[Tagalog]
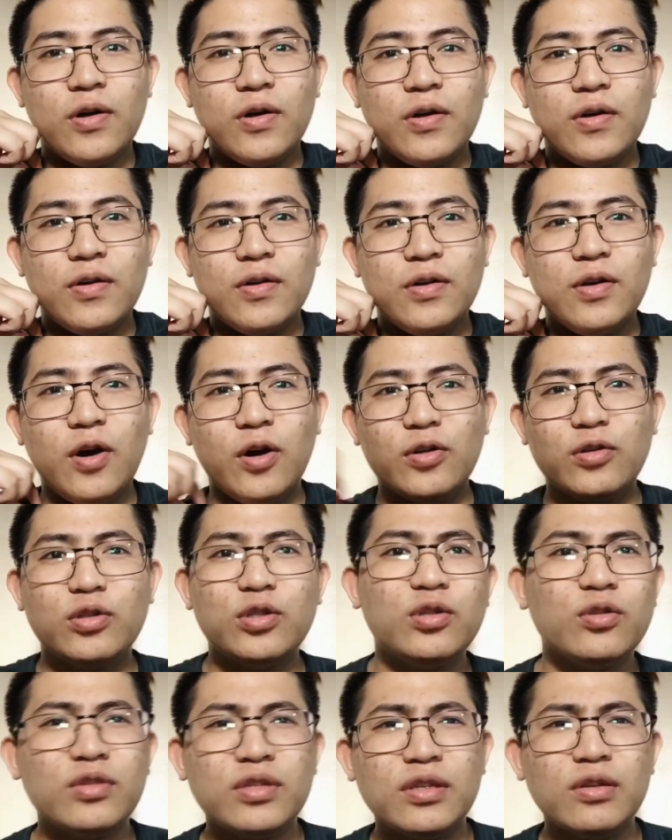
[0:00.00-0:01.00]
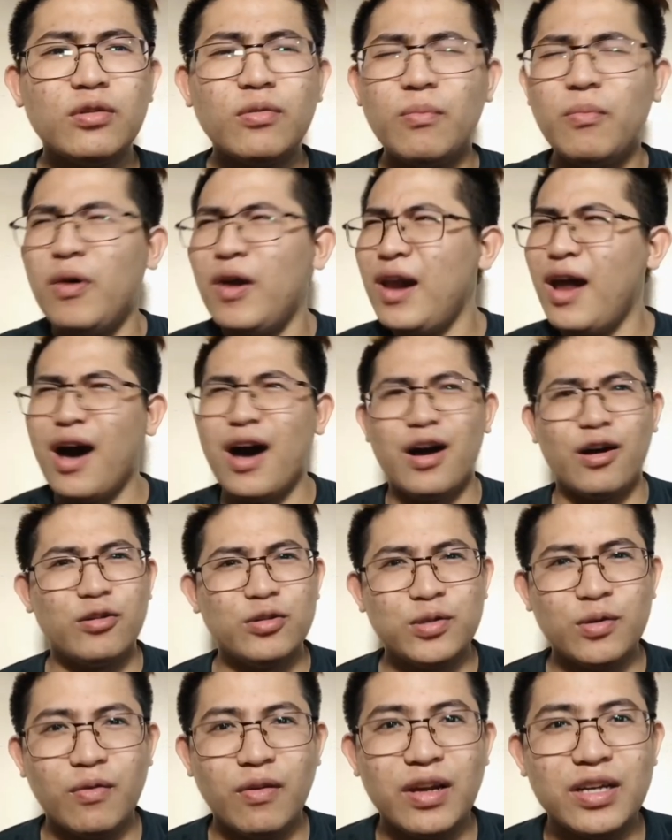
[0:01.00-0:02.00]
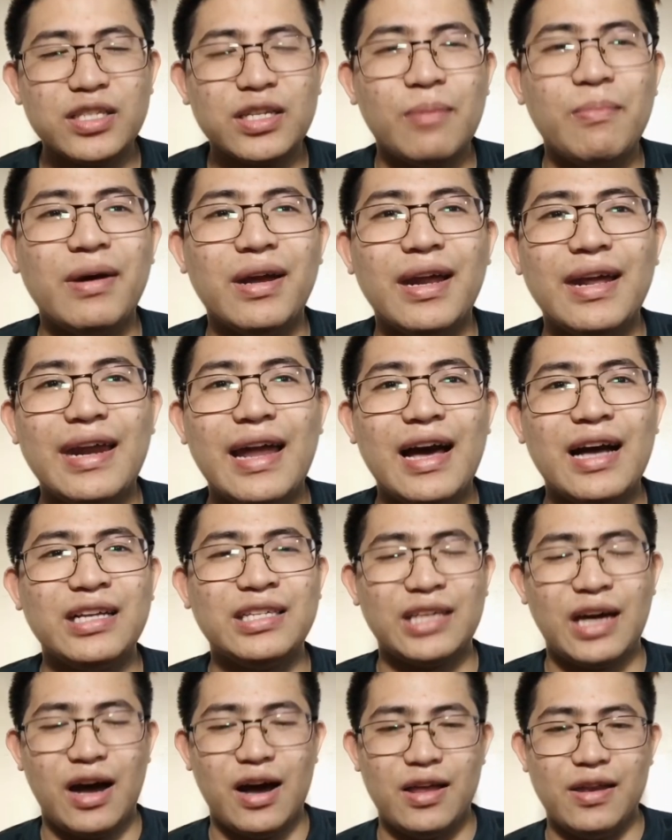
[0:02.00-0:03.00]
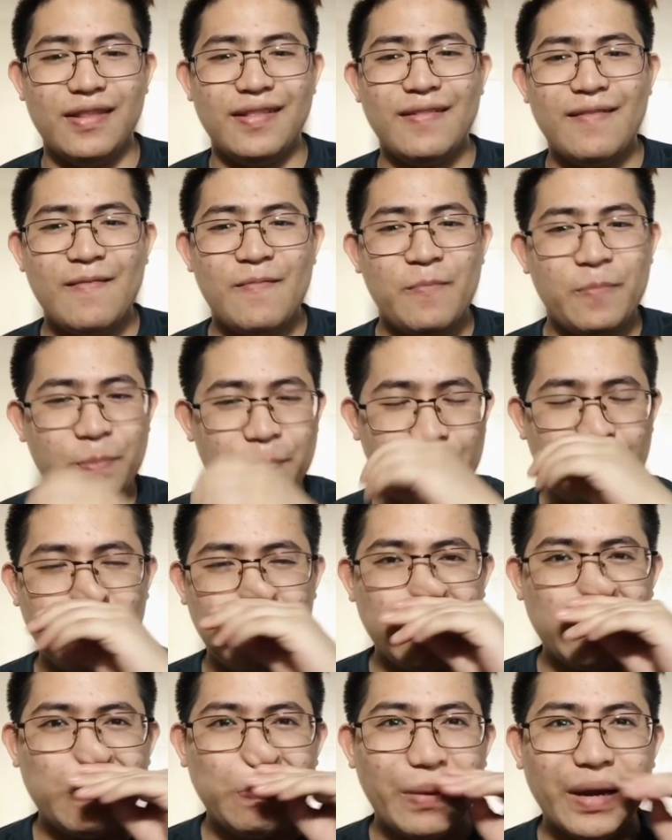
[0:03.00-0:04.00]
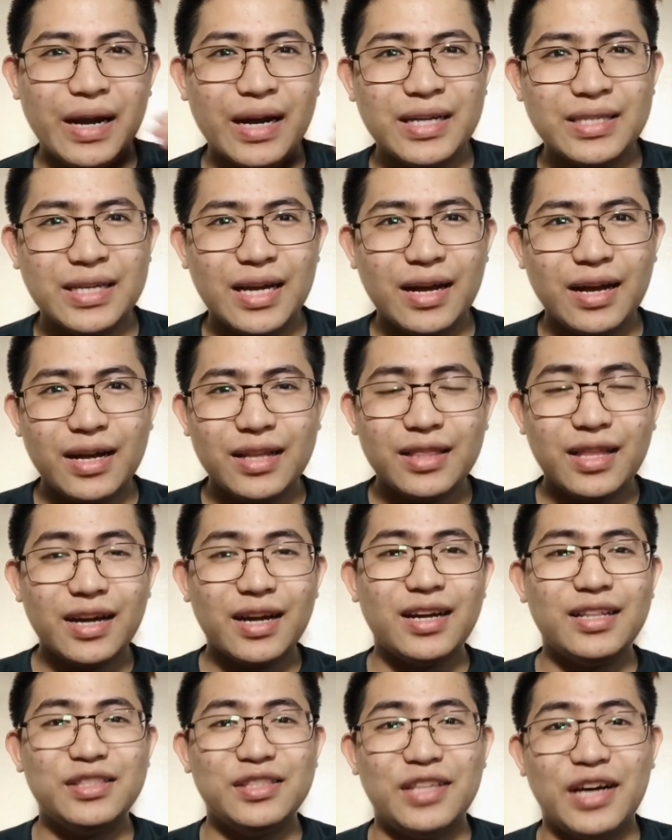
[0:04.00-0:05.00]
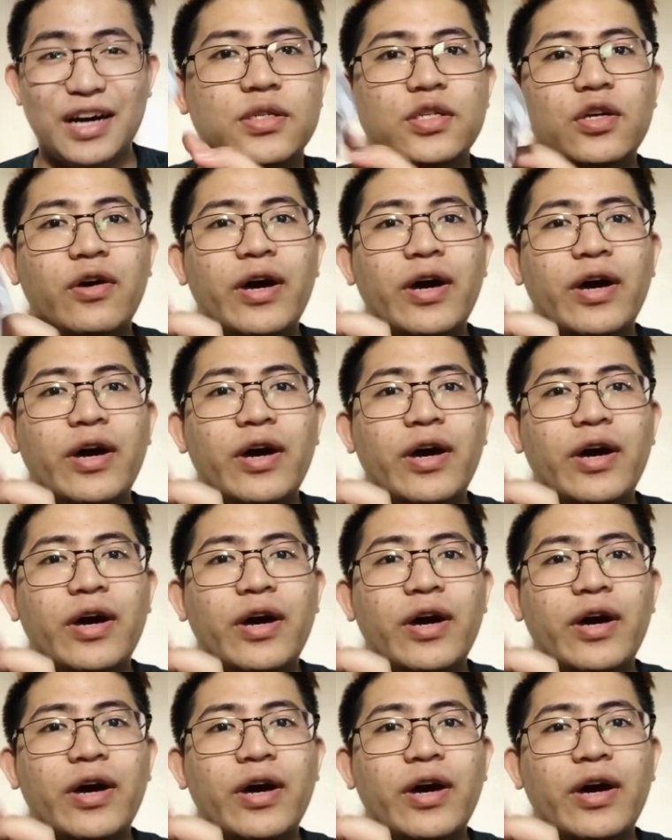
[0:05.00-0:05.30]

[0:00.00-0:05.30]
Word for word: yon gusto, wala, gusto ko lang siya maranasan para kasi ang ganda-ganda.